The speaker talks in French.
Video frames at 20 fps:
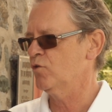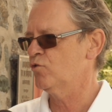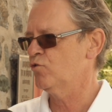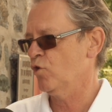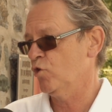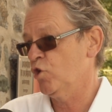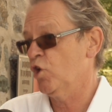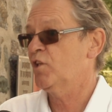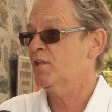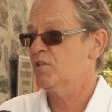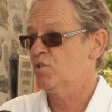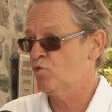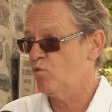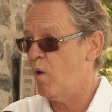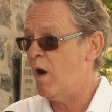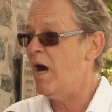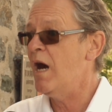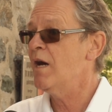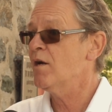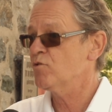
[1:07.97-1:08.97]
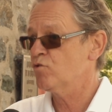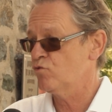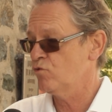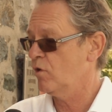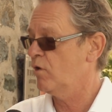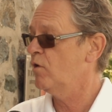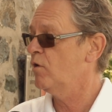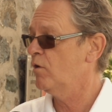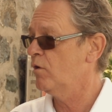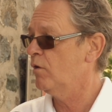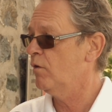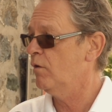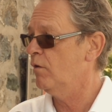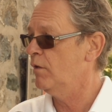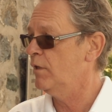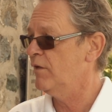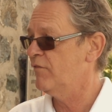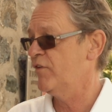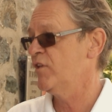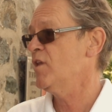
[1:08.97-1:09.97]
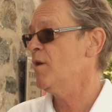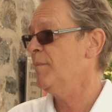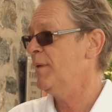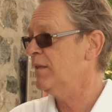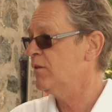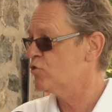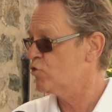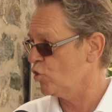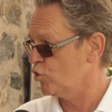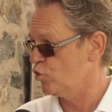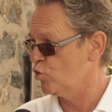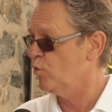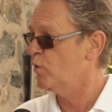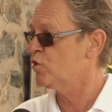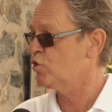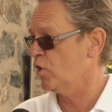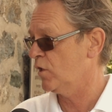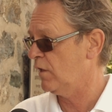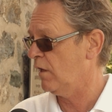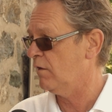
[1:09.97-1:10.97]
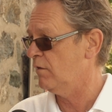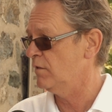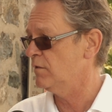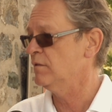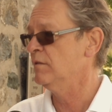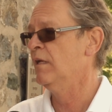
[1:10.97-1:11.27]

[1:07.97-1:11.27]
sur notre histoire, sur les phénomènes sociaux, etc.